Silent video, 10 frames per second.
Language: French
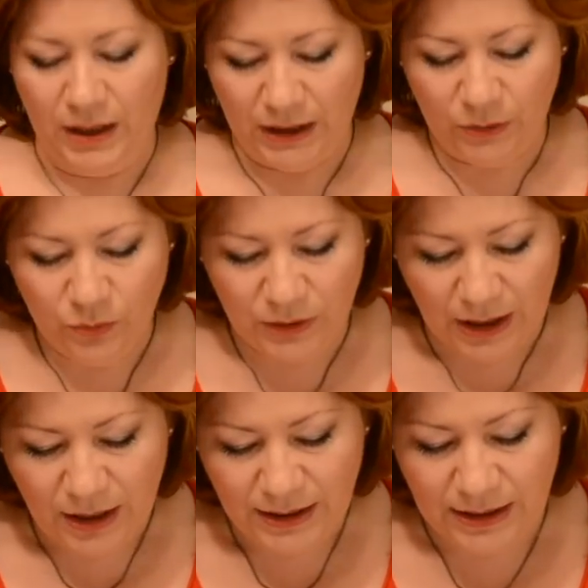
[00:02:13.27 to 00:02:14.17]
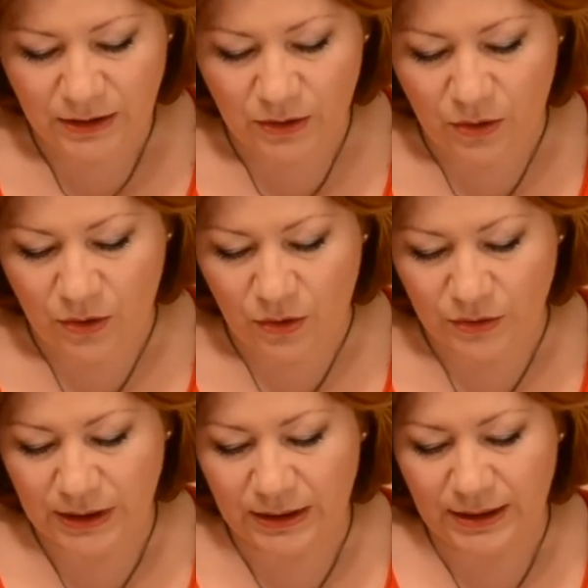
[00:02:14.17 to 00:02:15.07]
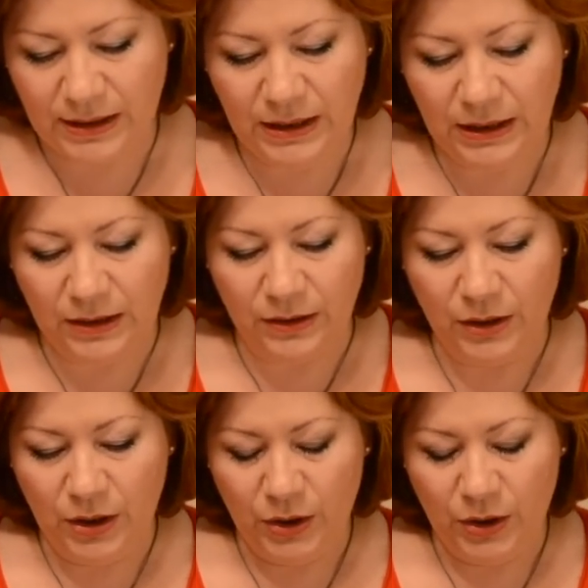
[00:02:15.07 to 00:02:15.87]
Et donc là, c'est un cycle